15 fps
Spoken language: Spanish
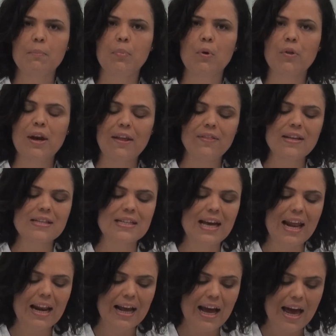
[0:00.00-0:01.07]
podrán
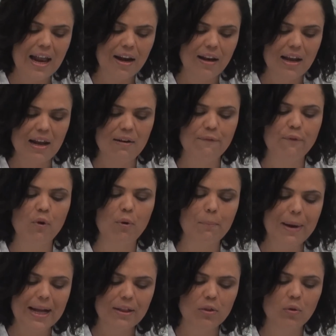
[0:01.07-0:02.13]
descargar el
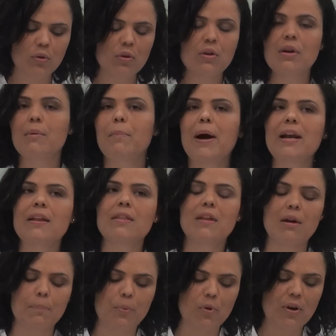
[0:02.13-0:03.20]
formato para
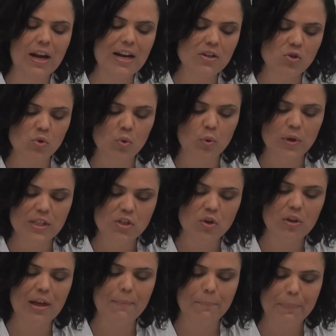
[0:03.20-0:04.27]
interponer su juicio de